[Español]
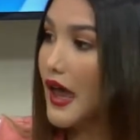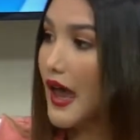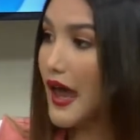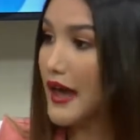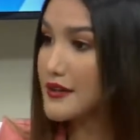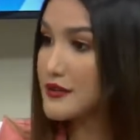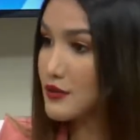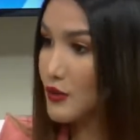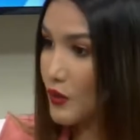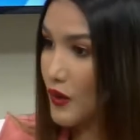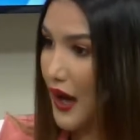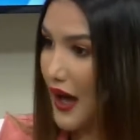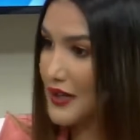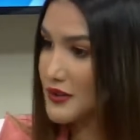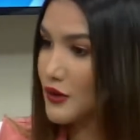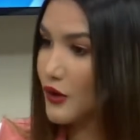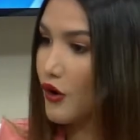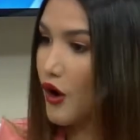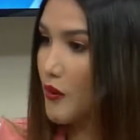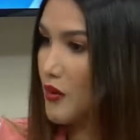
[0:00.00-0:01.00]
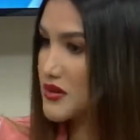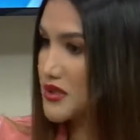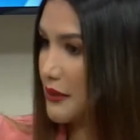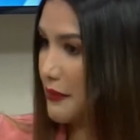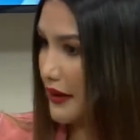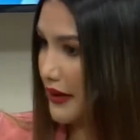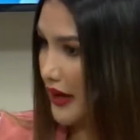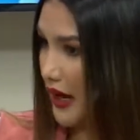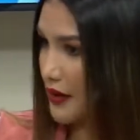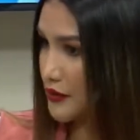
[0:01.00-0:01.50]
En su caso, ¿cómo se
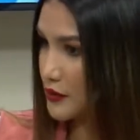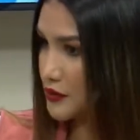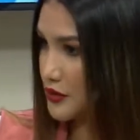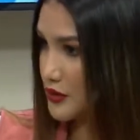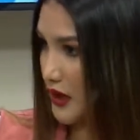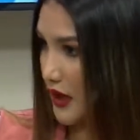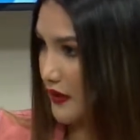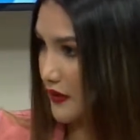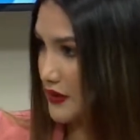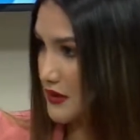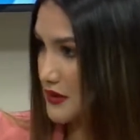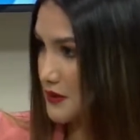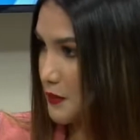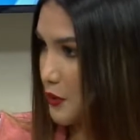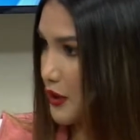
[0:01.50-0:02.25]
manejan ustedes?